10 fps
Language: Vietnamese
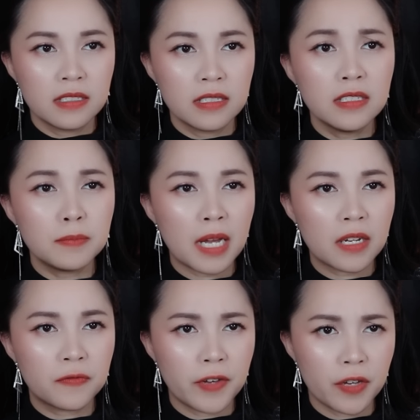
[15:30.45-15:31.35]
hướng mắt
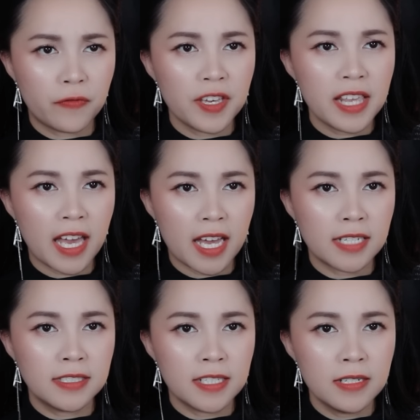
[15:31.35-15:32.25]
về phía nhà
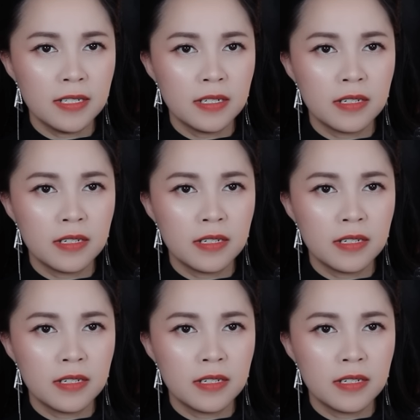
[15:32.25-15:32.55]
anh chính